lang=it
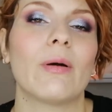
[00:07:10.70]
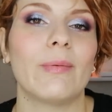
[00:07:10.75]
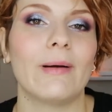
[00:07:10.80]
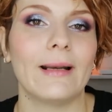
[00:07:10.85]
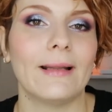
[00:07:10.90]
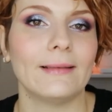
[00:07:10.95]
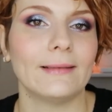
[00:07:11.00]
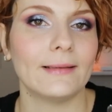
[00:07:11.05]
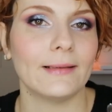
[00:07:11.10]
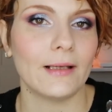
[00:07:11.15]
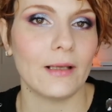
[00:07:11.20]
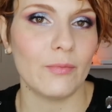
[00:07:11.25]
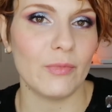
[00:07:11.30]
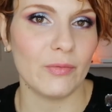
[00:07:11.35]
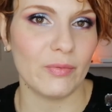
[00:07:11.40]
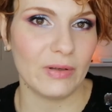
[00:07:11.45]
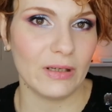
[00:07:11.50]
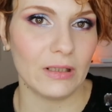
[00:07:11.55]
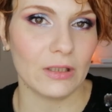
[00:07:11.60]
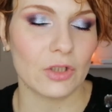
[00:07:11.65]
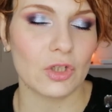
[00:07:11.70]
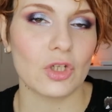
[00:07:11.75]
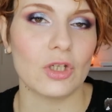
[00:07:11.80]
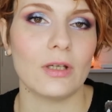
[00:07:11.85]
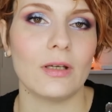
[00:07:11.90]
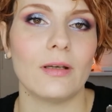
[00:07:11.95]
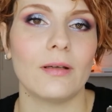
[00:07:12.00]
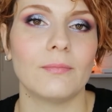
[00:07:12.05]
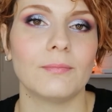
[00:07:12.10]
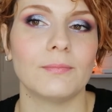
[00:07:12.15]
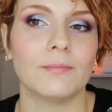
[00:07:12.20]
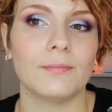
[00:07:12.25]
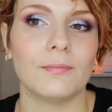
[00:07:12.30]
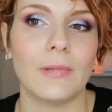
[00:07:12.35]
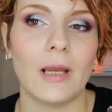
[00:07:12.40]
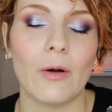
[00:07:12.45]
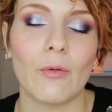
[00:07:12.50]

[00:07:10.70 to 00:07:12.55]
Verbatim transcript: una palette che mi piace, mm,